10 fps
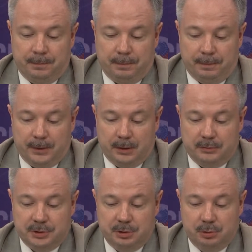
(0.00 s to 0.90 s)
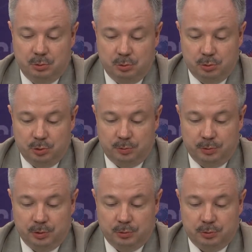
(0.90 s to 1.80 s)
А взять другую
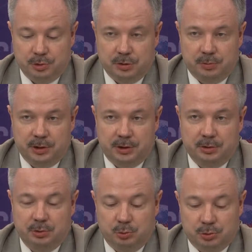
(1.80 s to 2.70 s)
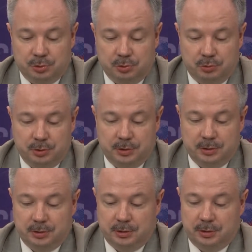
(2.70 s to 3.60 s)
группировку Джабхата Нусру. Вот
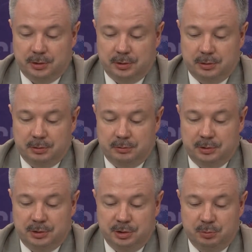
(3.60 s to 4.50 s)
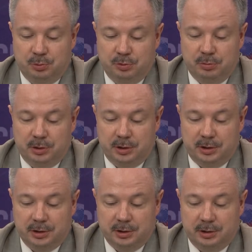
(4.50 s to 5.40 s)
27 э, мая
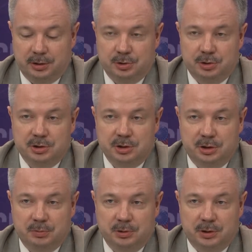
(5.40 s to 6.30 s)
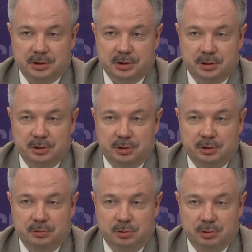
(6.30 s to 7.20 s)
канал Аль-Джазира показал
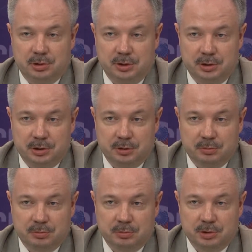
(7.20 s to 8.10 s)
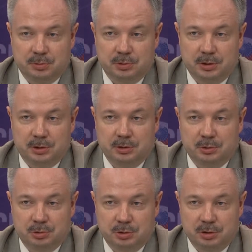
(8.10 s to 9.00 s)
интервью с лидером Джабхата
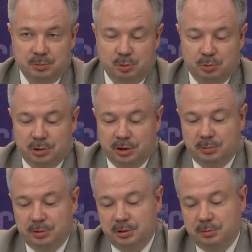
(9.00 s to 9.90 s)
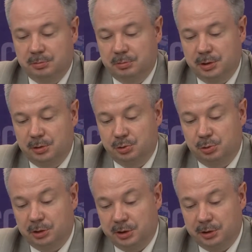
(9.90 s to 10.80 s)
Нусра Абу Мухаммедом
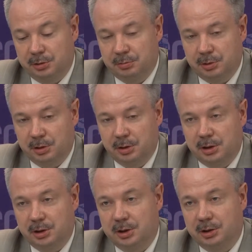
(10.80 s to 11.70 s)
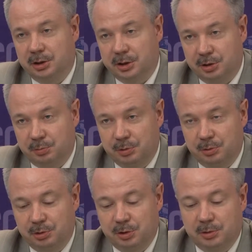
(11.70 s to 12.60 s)
Аль-Джулани или Аль-Галани по
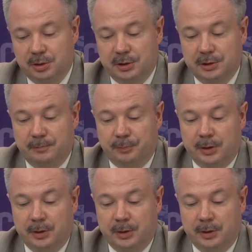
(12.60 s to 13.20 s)
другим данным.